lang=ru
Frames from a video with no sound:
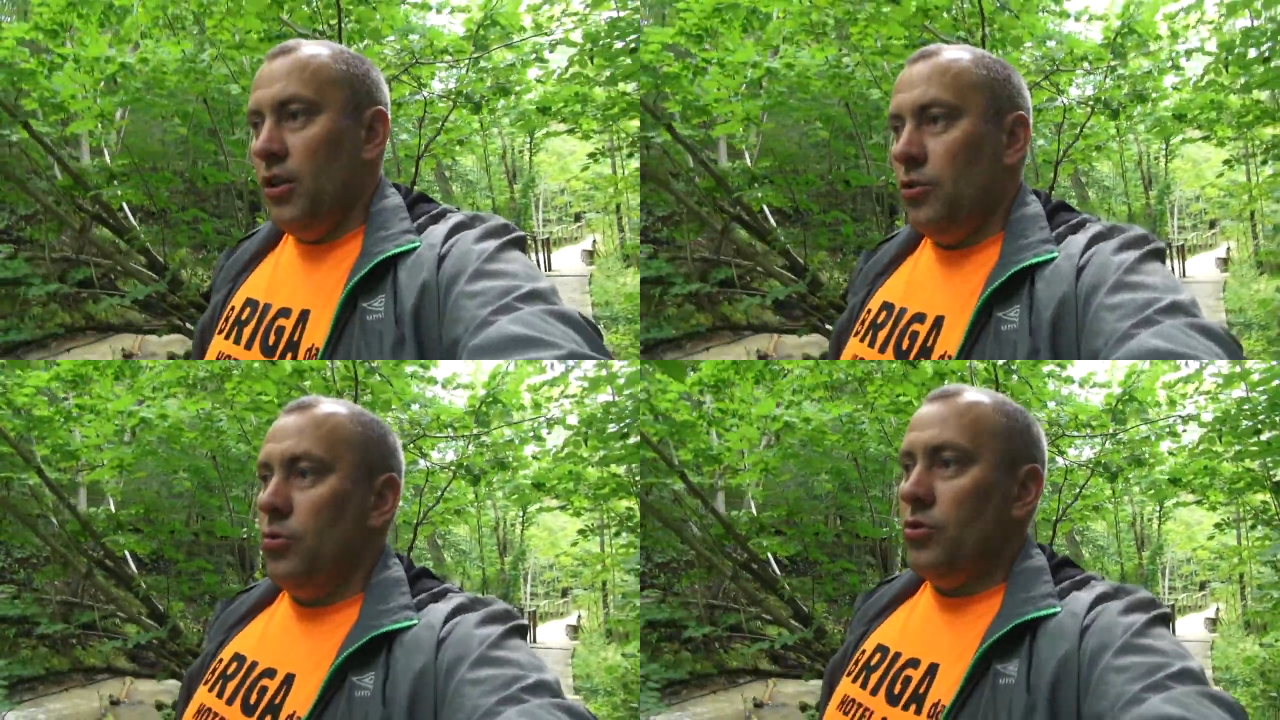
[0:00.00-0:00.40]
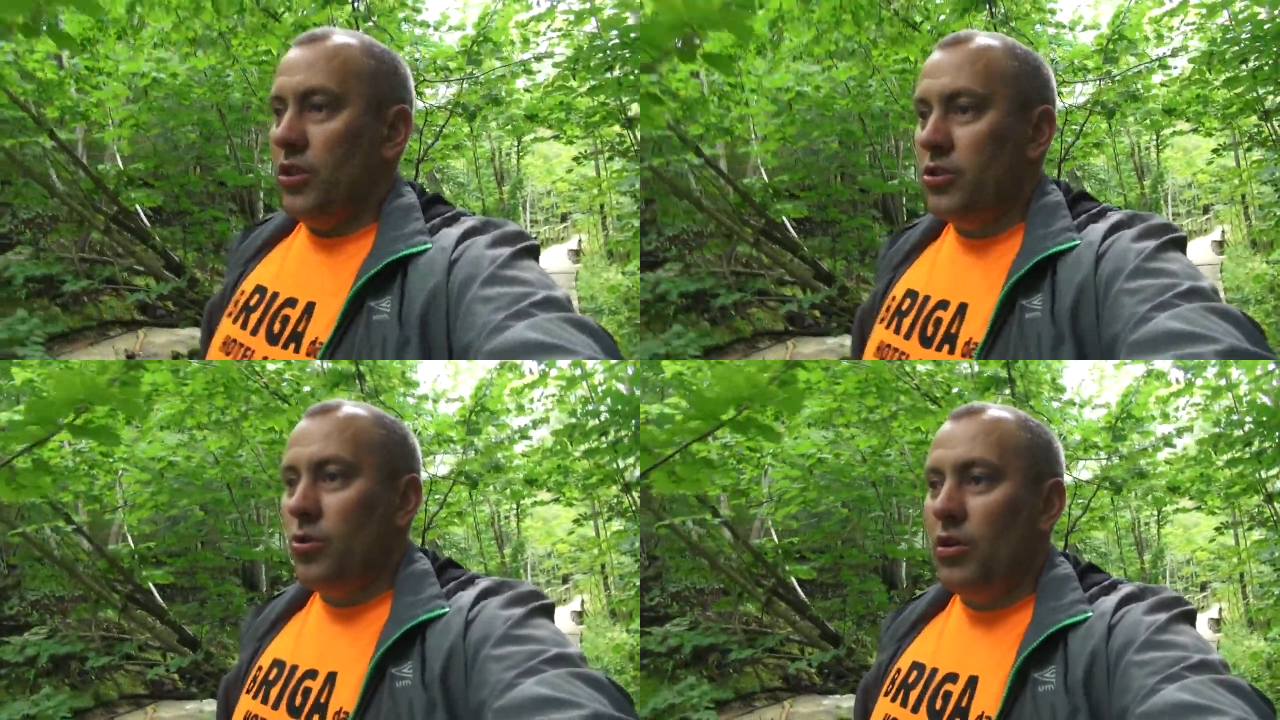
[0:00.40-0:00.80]
ну,
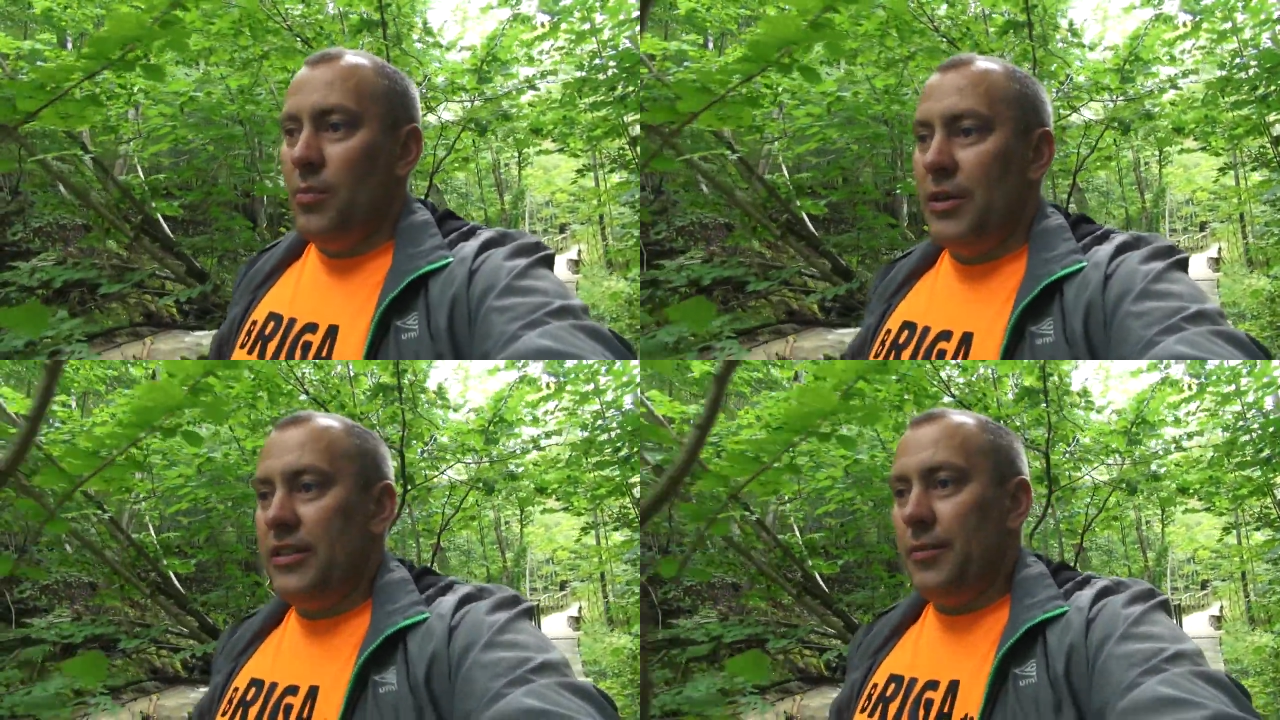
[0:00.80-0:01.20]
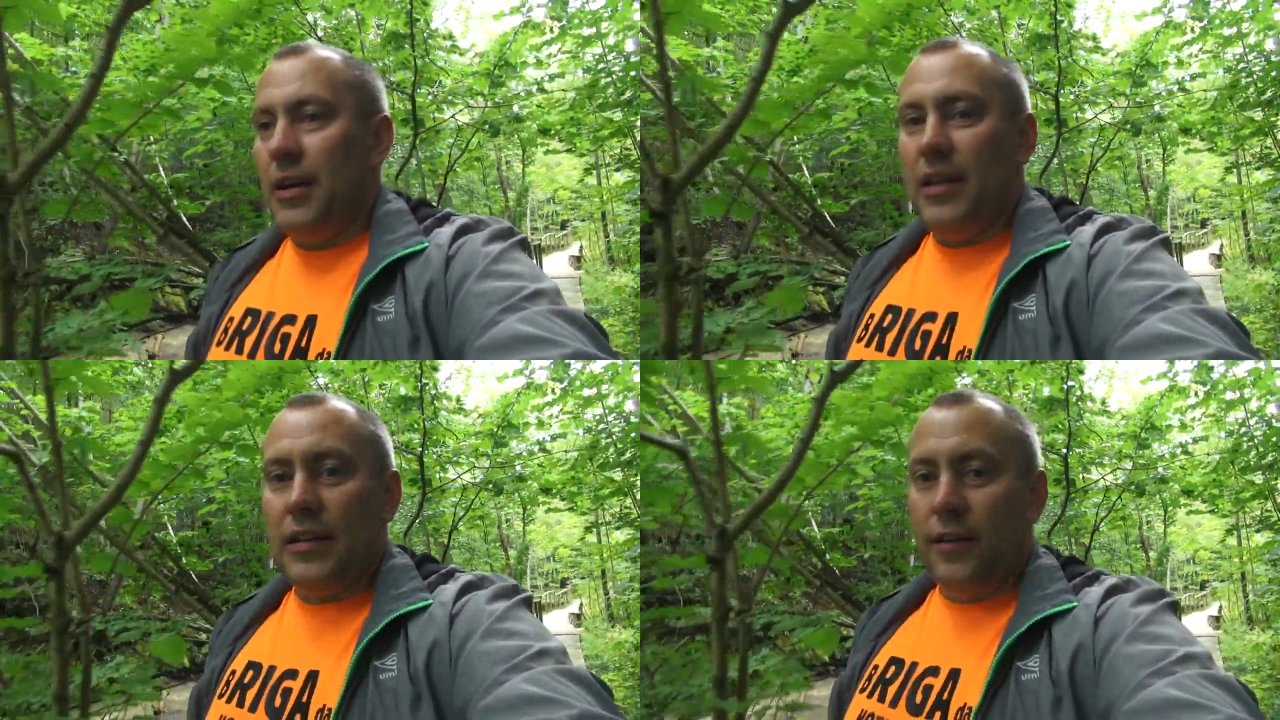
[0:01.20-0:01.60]
насколько
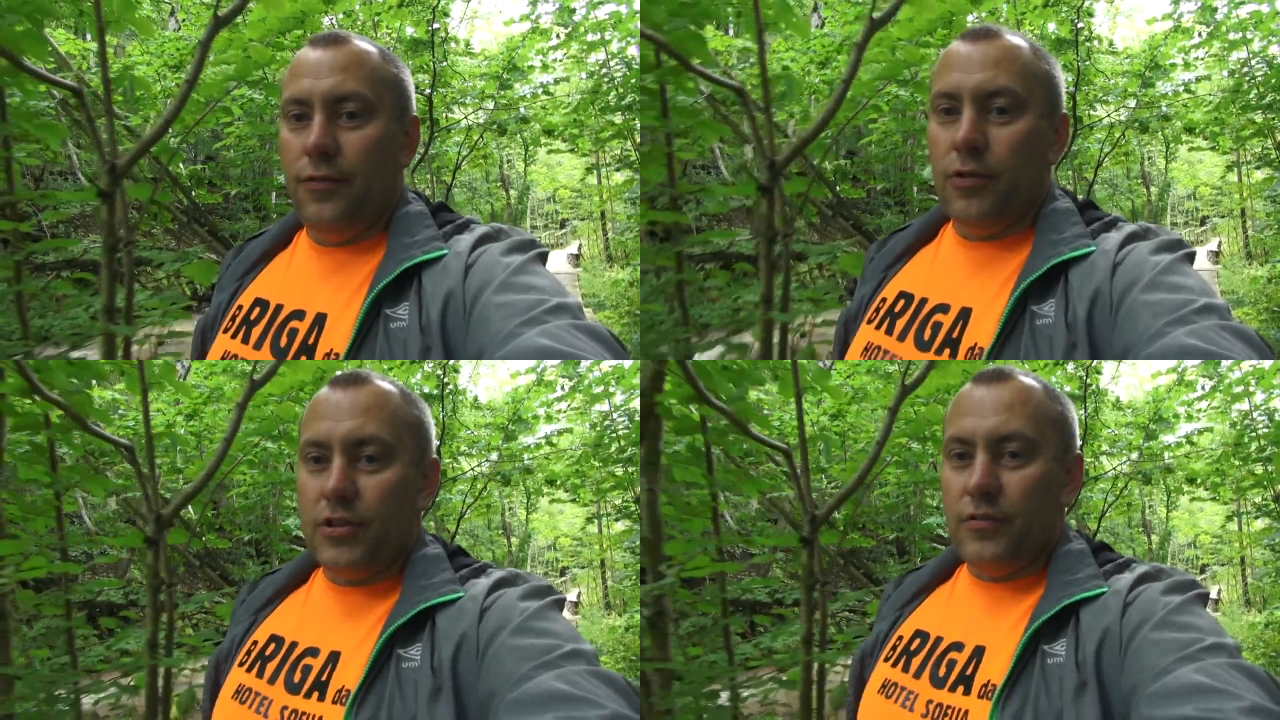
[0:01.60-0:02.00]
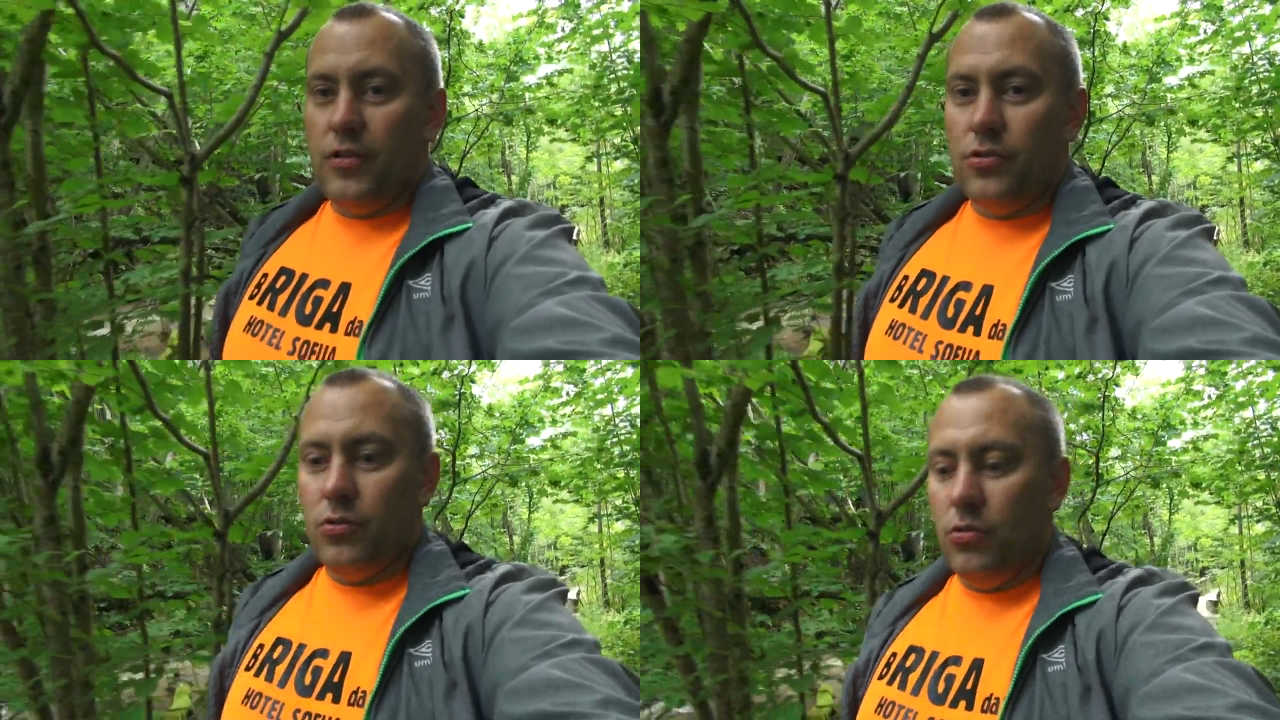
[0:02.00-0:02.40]
максимально комфортно в
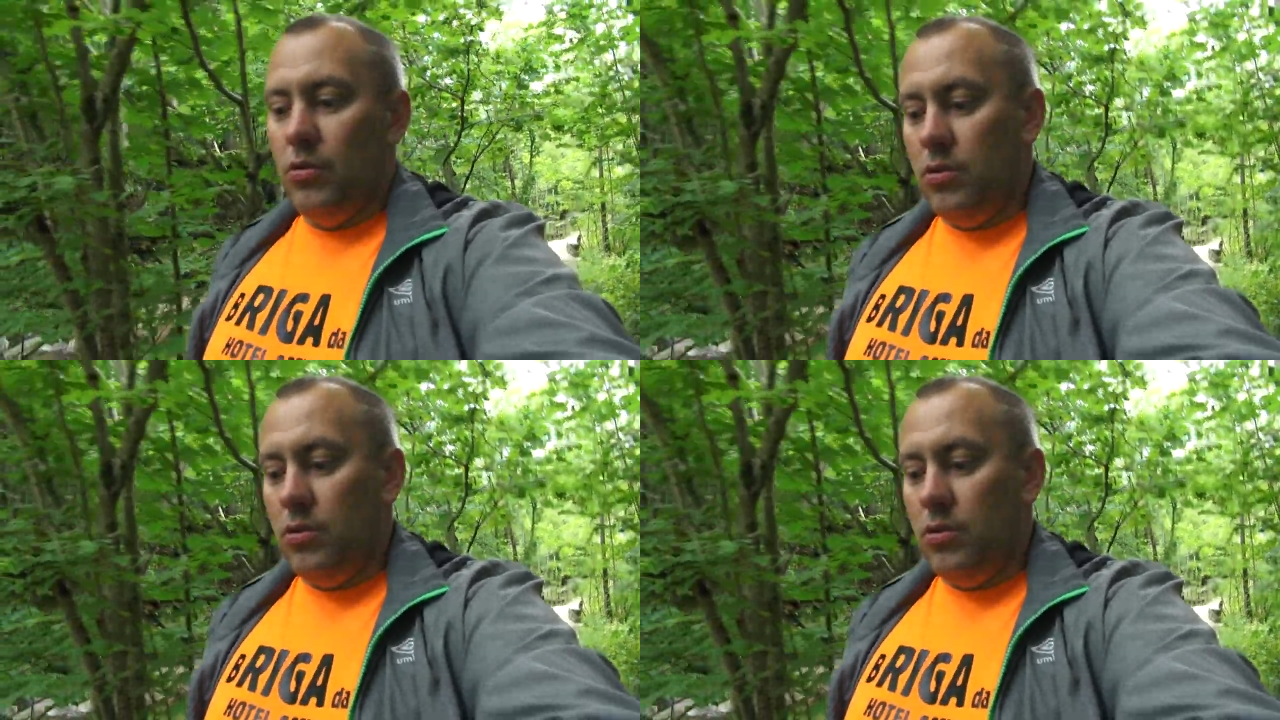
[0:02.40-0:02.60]
лесу